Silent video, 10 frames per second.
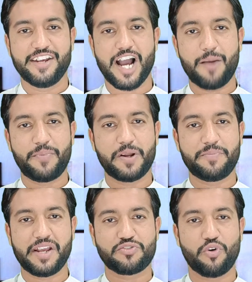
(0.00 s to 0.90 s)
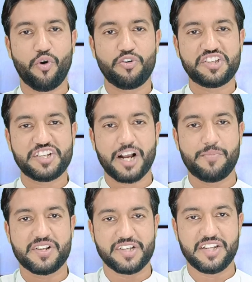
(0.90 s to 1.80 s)
यहाँ पर भी एक थोड़ी सी
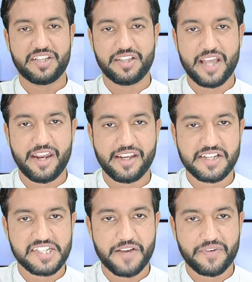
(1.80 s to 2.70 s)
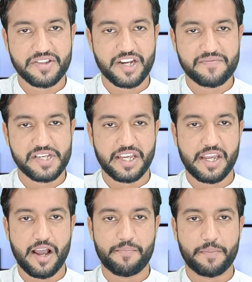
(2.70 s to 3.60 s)
खबर चली थी तहरीक इंसाफ की तरफ से कि
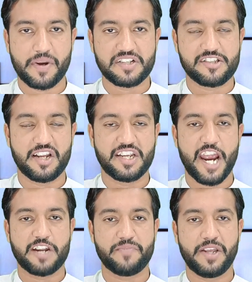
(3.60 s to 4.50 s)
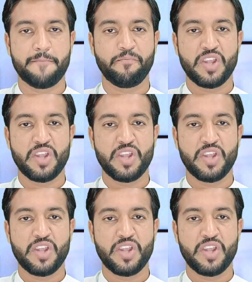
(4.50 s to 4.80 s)
यहाँ पर पाकिस्तान की एटमी